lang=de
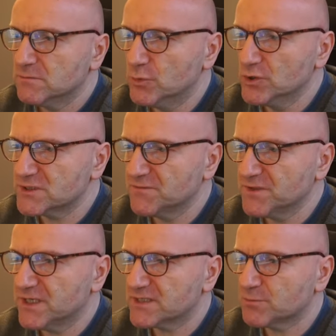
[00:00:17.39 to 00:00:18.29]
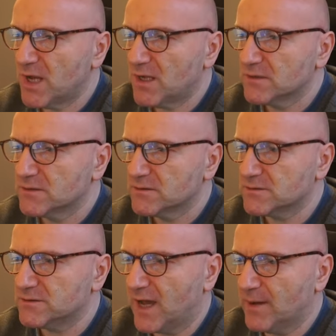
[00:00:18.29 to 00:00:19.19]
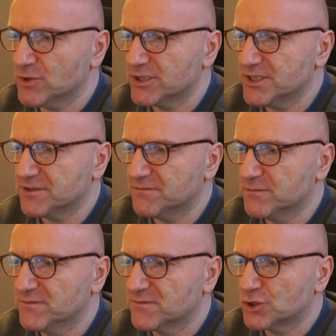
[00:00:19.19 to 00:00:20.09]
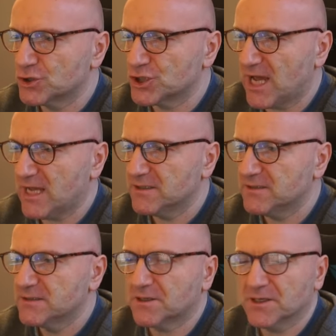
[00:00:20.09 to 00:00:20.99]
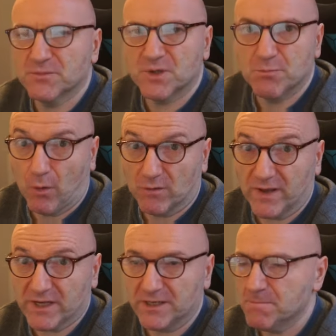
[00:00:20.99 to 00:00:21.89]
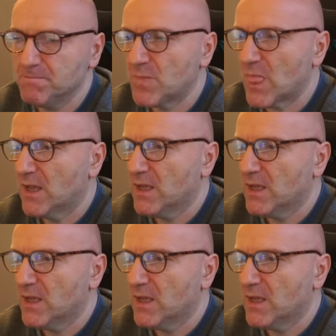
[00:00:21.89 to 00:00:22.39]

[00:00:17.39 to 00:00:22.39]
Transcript: müssen wir erstmal Dame schlicht F5 Schach geben, den Bauern wegnehmen.